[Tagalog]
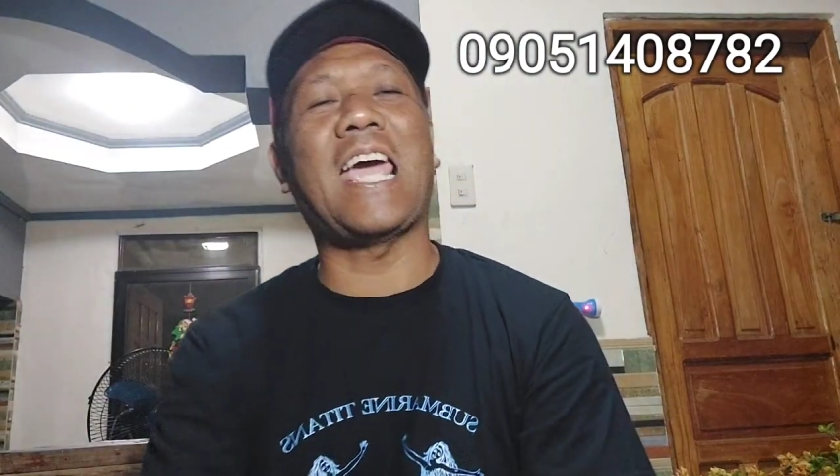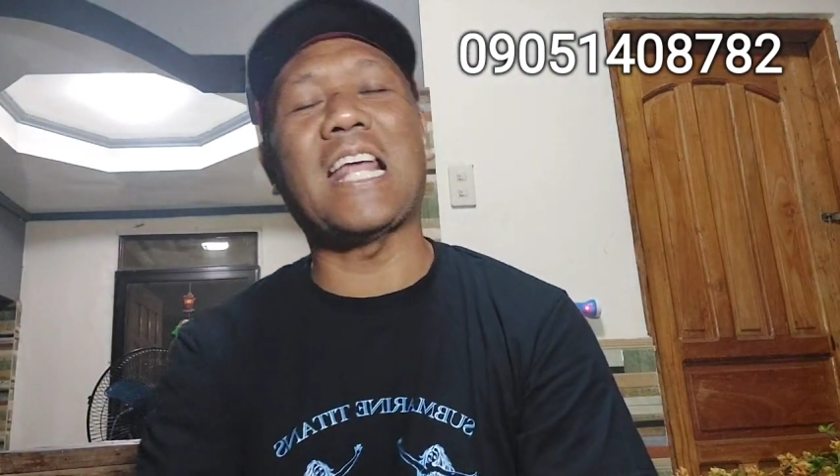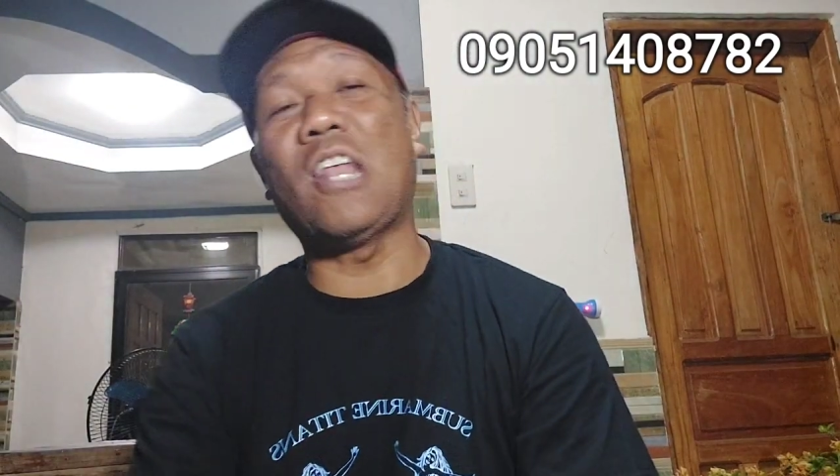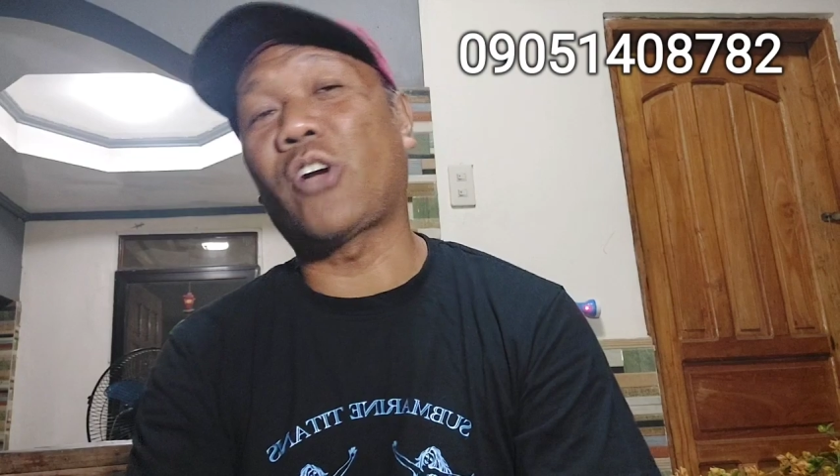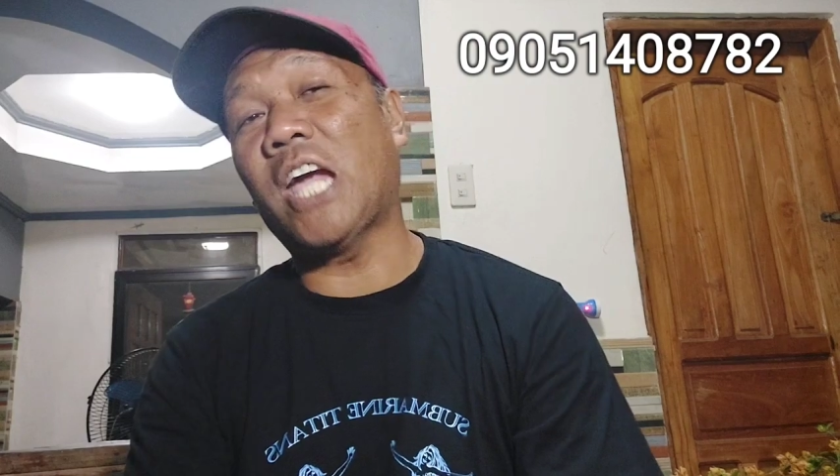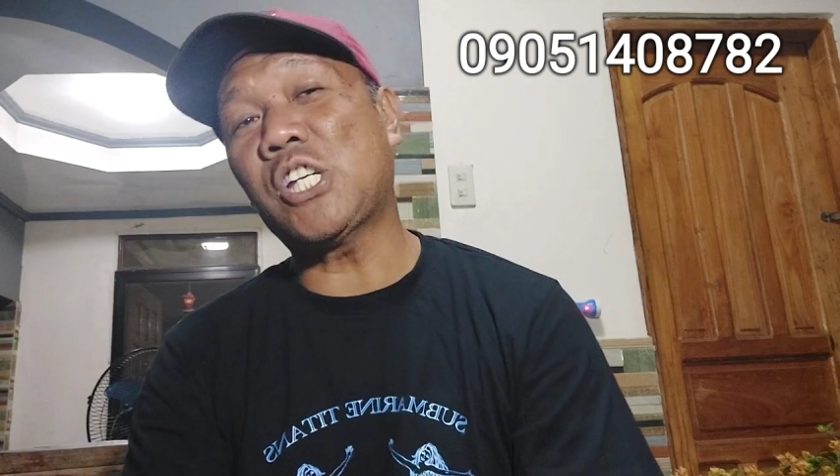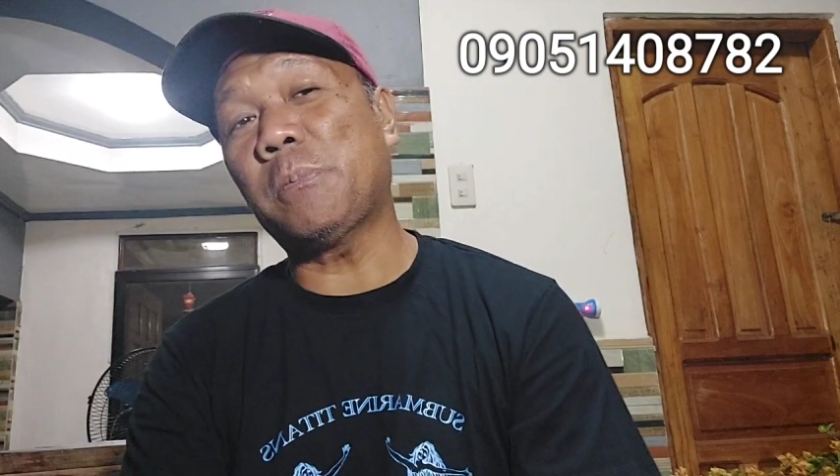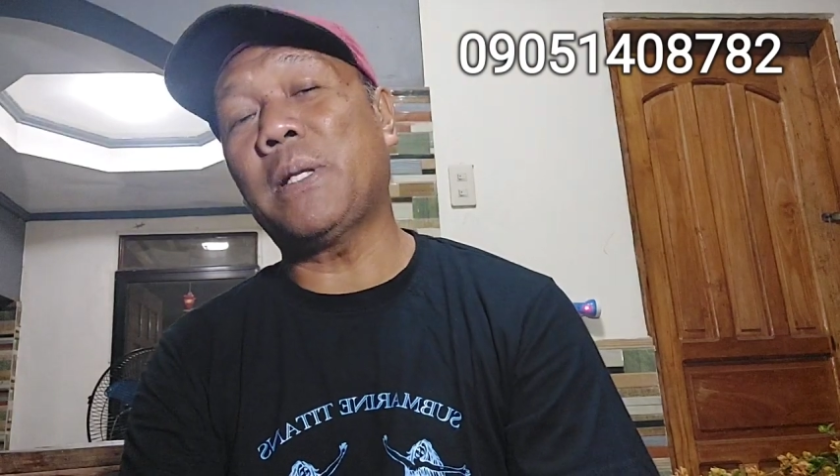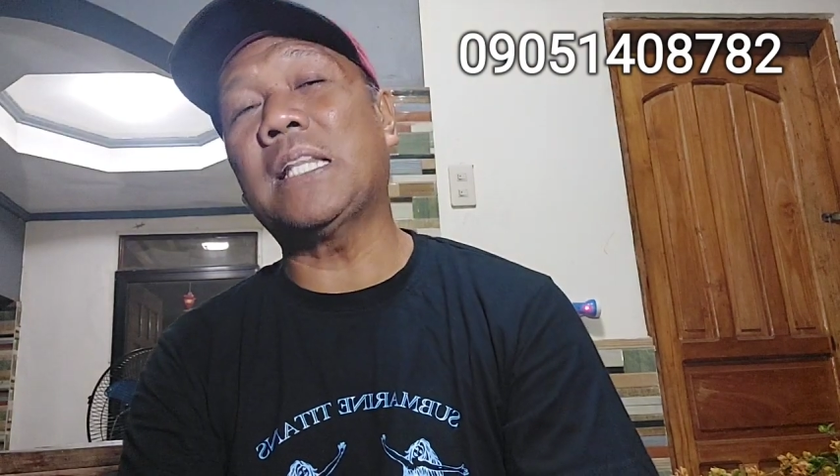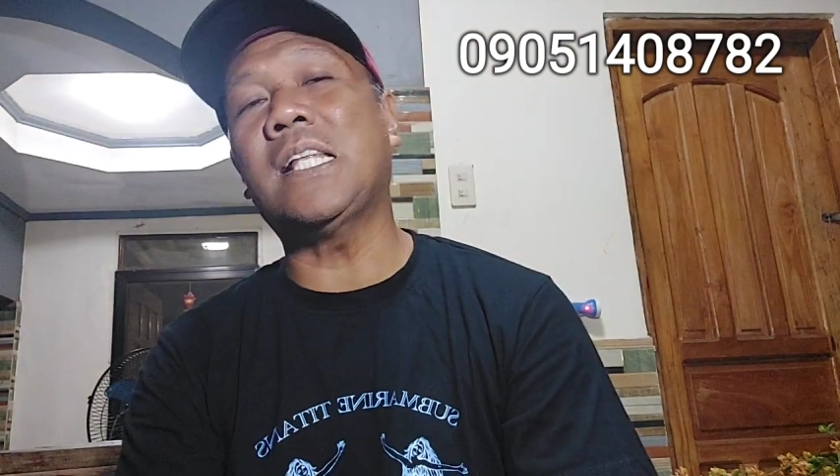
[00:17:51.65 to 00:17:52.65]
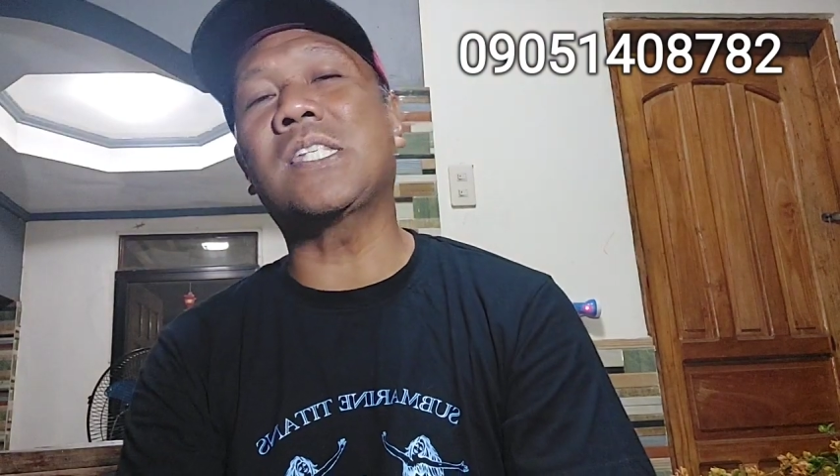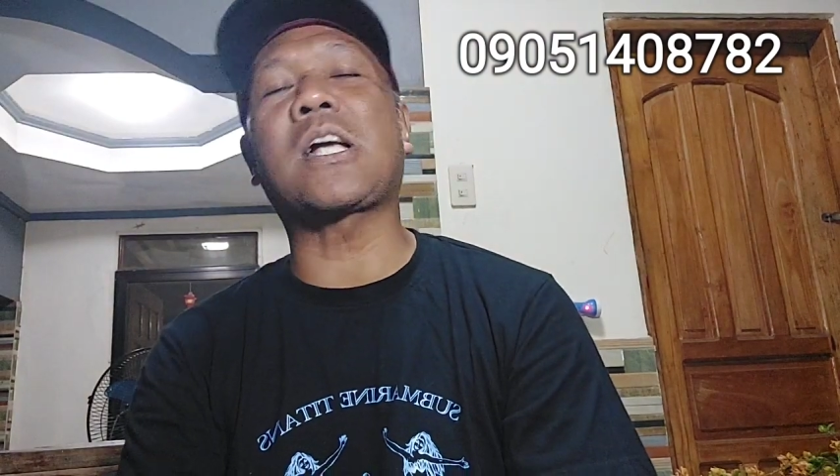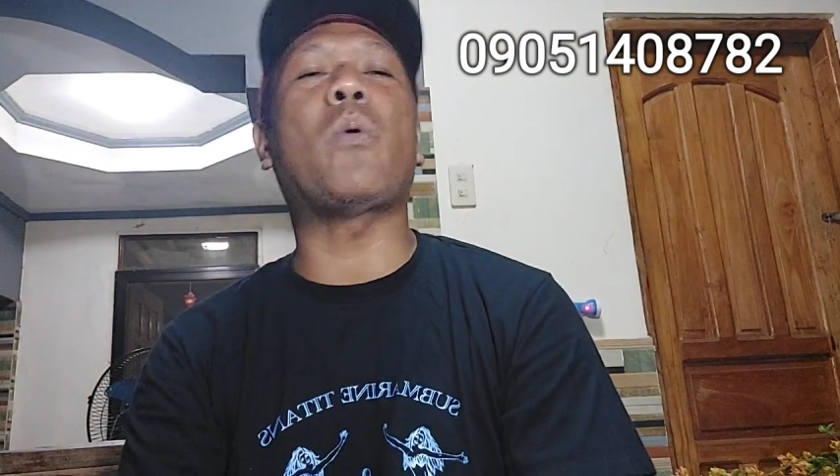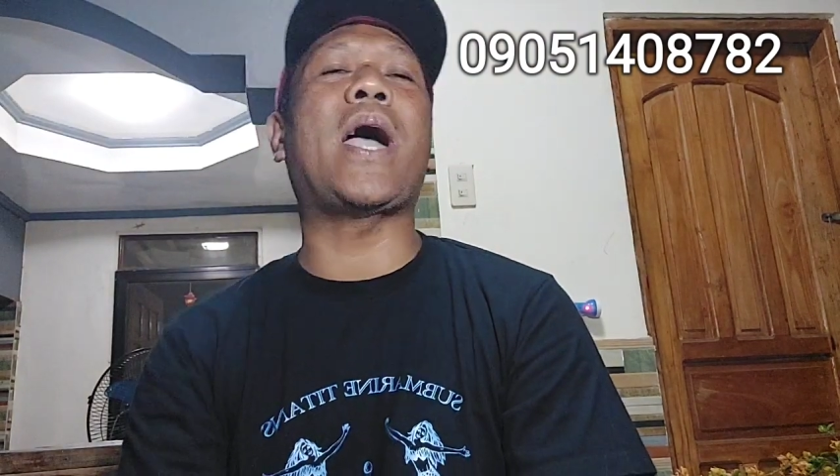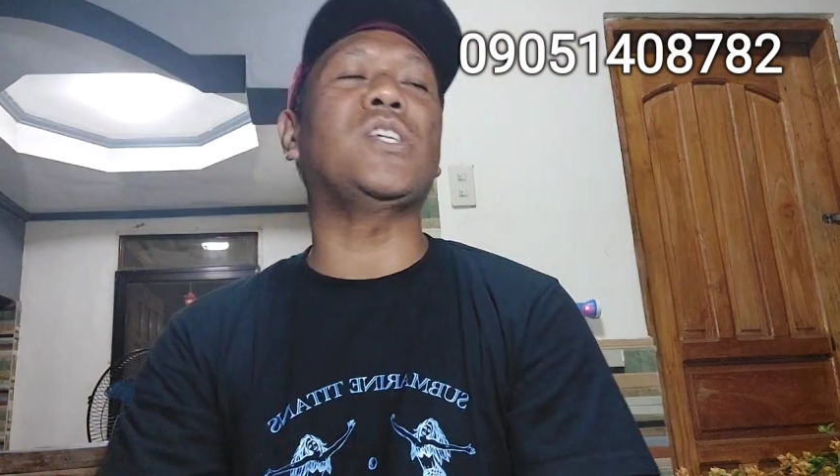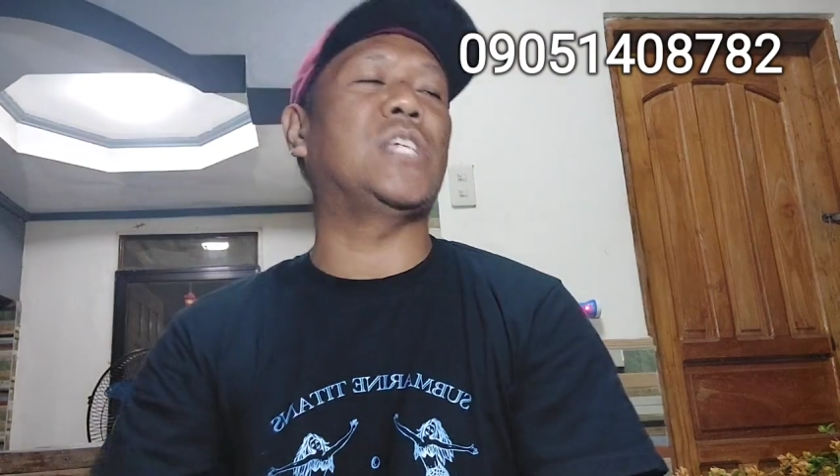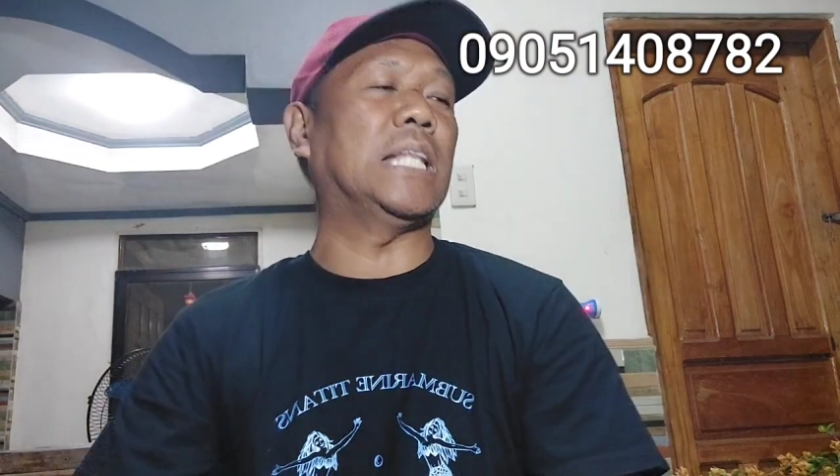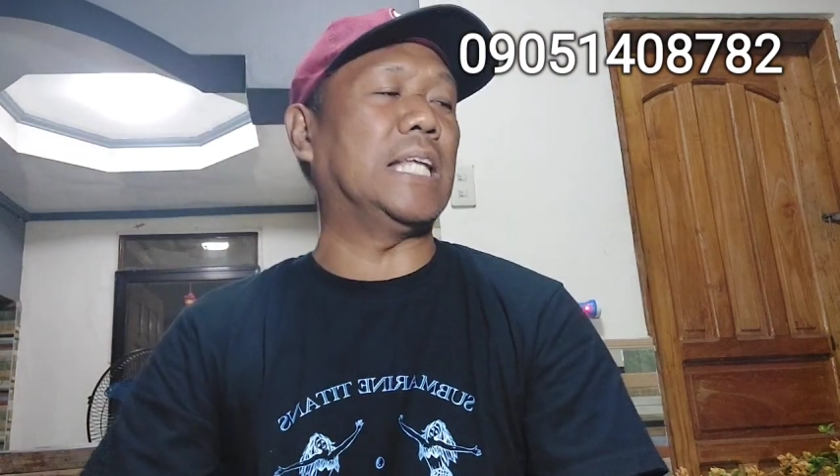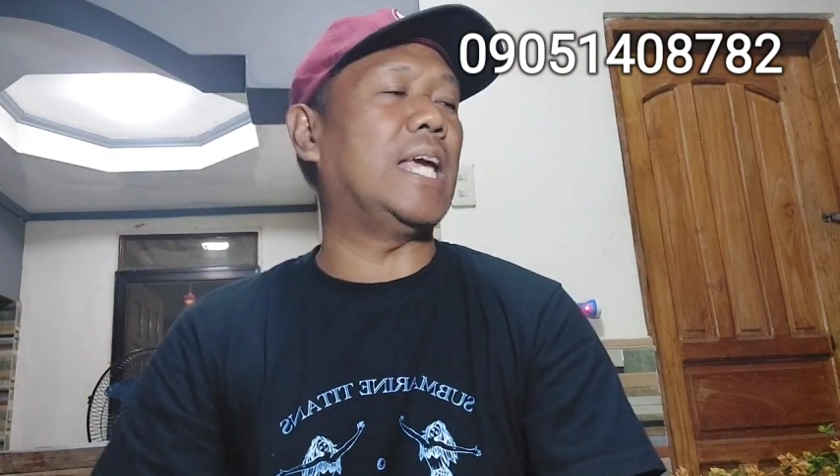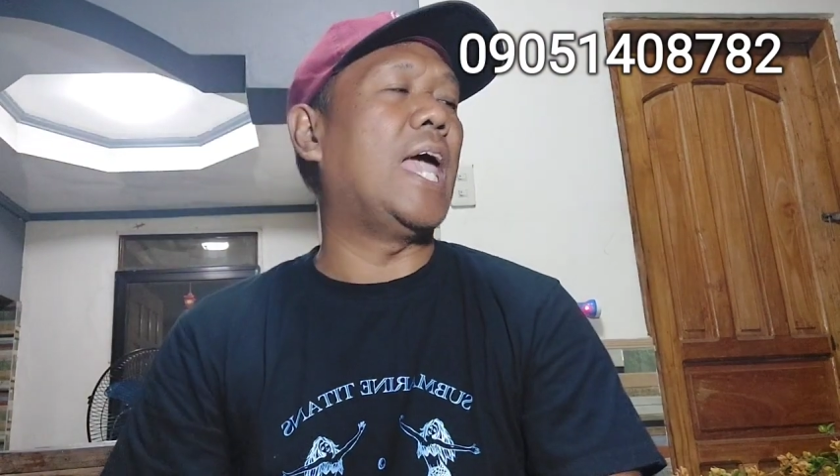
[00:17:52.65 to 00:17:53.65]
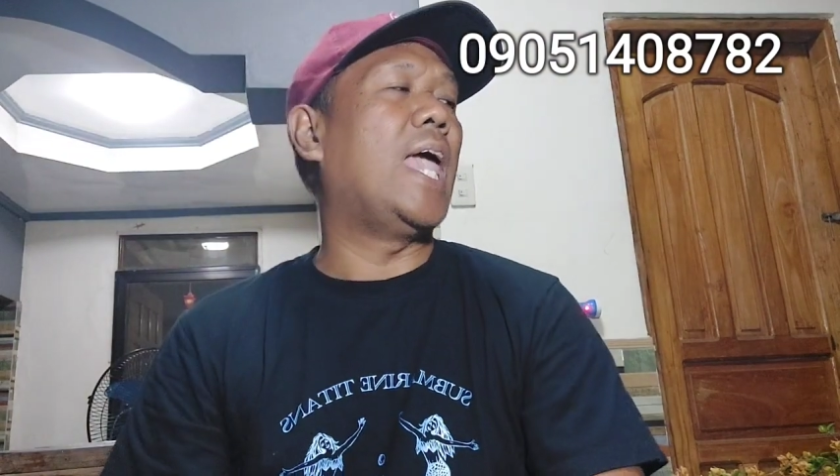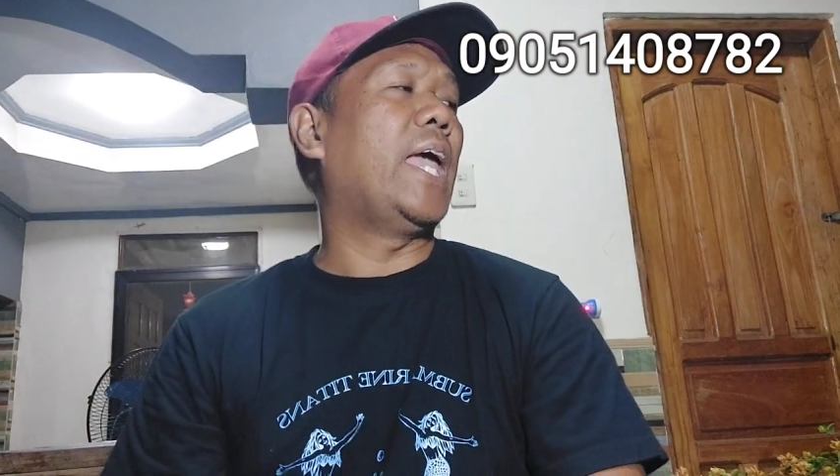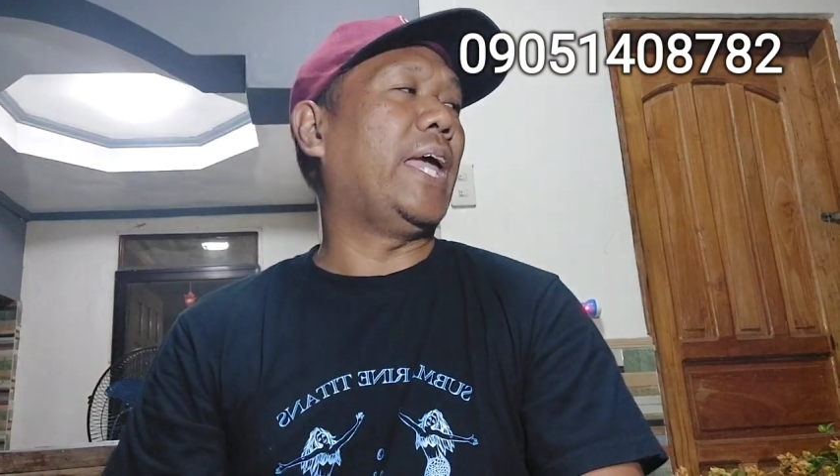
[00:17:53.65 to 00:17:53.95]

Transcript: And ang location po natin is Kawain City,